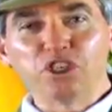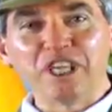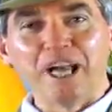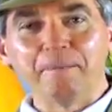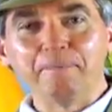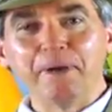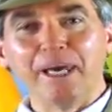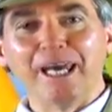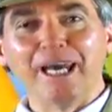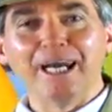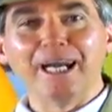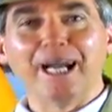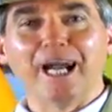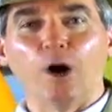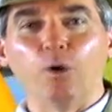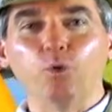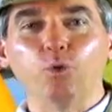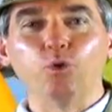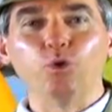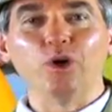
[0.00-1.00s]
saber
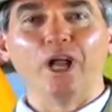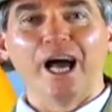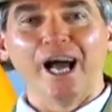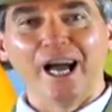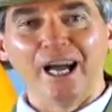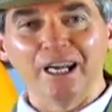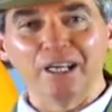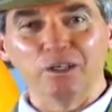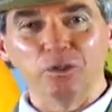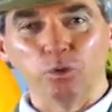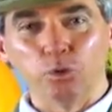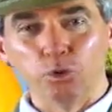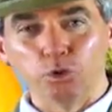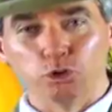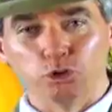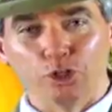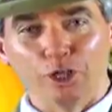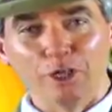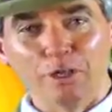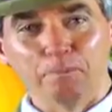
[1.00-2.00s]
calcular o
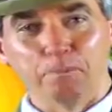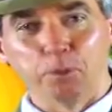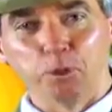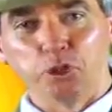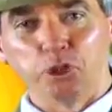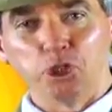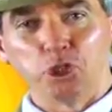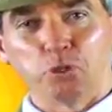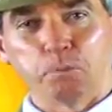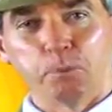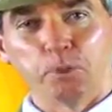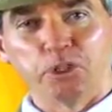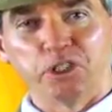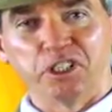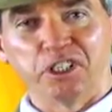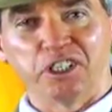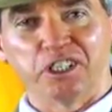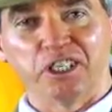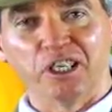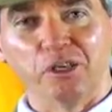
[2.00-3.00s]
tempo de
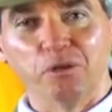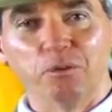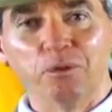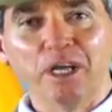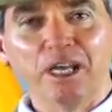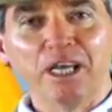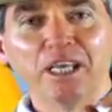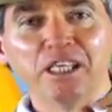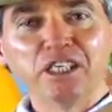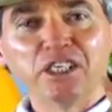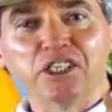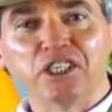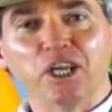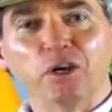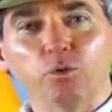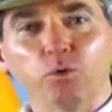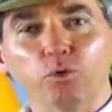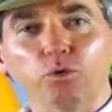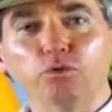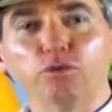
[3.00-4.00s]
exposição
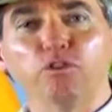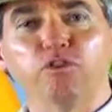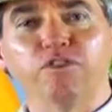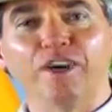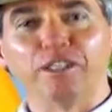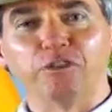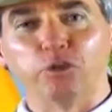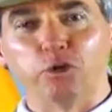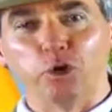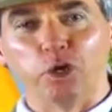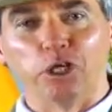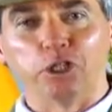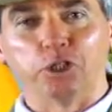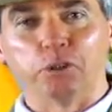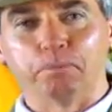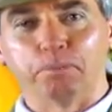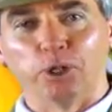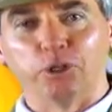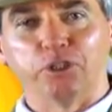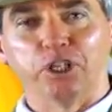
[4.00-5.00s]
segundo o fator
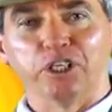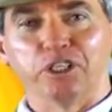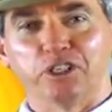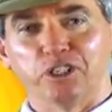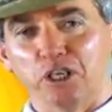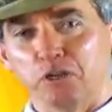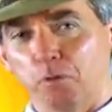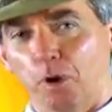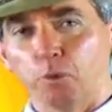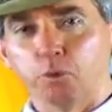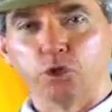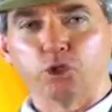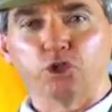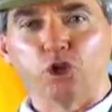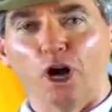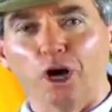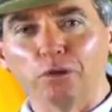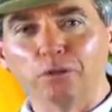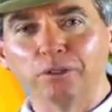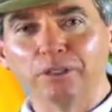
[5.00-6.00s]
de proteção ao
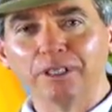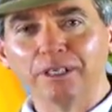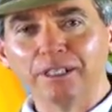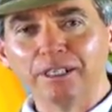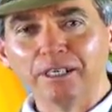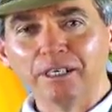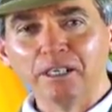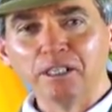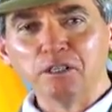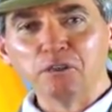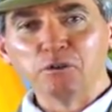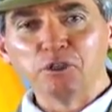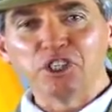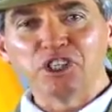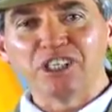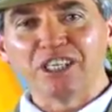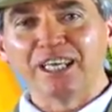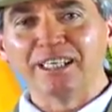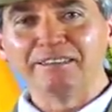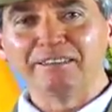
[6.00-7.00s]
sol?
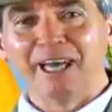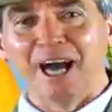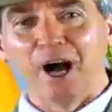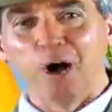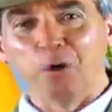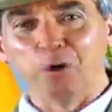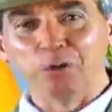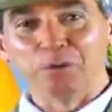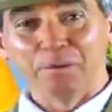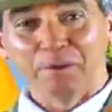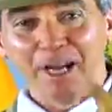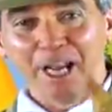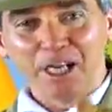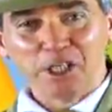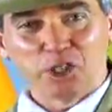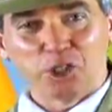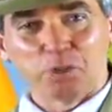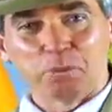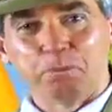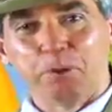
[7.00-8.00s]
Sandal
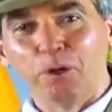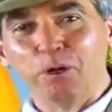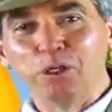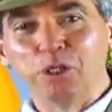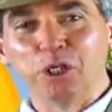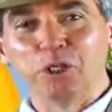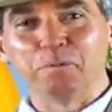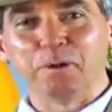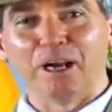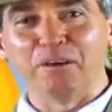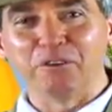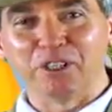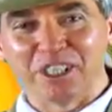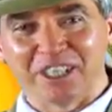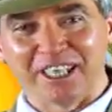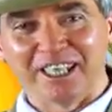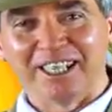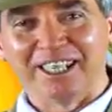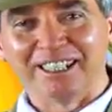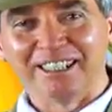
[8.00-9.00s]
responde para
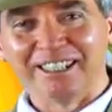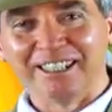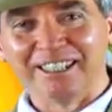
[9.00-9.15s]
você.